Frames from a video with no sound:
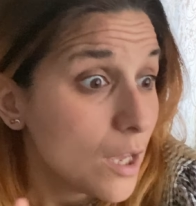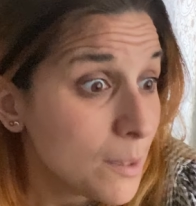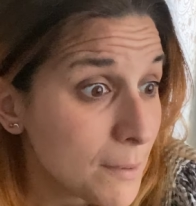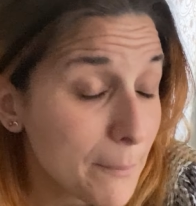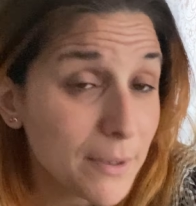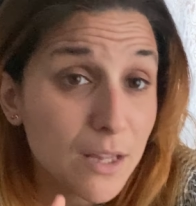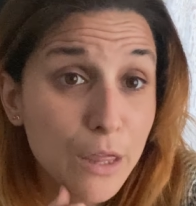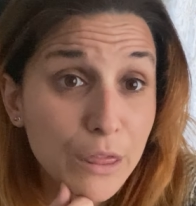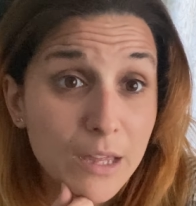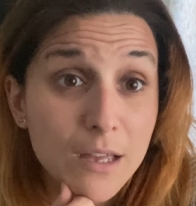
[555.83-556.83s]
Y me
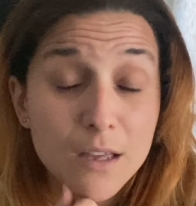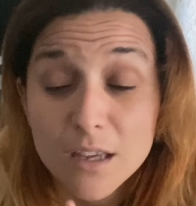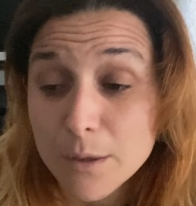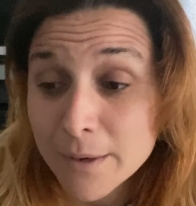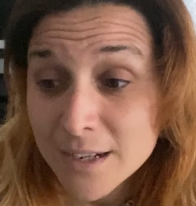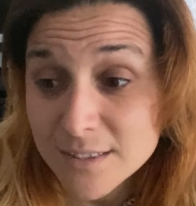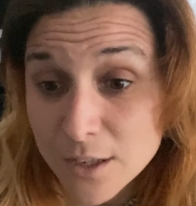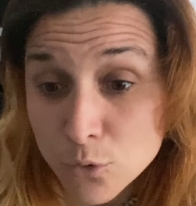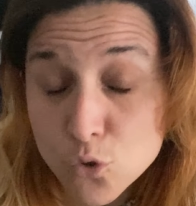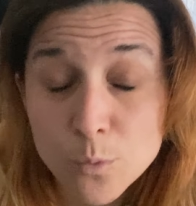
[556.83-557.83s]
apetece. Y van a
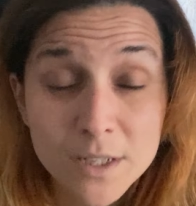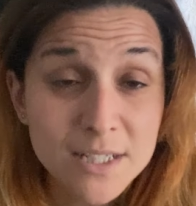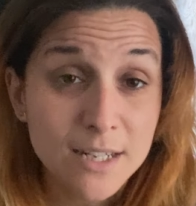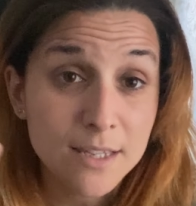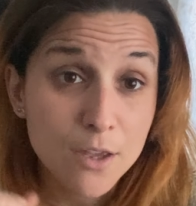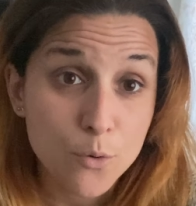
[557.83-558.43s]
estar con su mascarilla,